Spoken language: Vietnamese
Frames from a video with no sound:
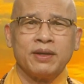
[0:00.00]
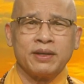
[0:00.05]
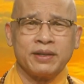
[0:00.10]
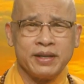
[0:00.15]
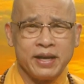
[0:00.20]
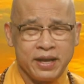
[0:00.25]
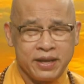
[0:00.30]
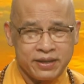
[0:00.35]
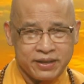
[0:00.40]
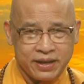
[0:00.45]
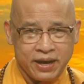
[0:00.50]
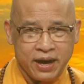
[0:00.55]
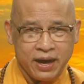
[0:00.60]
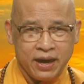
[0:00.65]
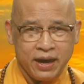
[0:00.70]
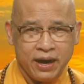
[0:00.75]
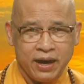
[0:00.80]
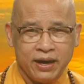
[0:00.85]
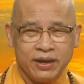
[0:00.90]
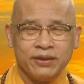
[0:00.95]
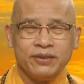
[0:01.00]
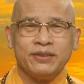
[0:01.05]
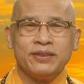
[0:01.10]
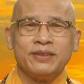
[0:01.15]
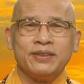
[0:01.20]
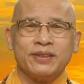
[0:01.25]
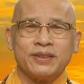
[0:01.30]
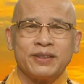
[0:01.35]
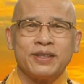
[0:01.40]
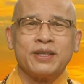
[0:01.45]
ngay cả
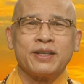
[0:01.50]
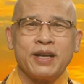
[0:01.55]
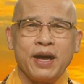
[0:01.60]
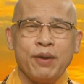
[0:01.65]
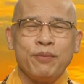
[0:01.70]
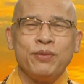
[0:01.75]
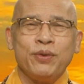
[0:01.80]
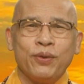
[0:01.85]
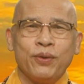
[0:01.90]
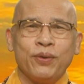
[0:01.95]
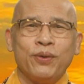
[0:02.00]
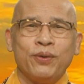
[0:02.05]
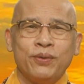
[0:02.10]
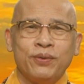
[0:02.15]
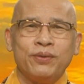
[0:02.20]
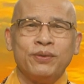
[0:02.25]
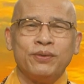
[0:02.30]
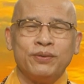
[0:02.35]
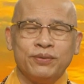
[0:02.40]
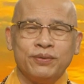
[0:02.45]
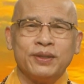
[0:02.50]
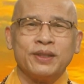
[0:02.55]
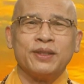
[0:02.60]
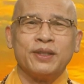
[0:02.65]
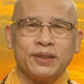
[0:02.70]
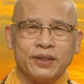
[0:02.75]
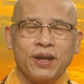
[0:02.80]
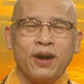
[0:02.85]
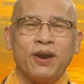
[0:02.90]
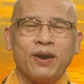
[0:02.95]
những cái cám dỗ về
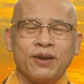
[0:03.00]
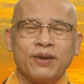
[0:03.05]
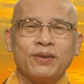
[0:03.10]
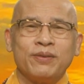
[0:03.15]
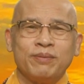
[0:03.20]
tinh thần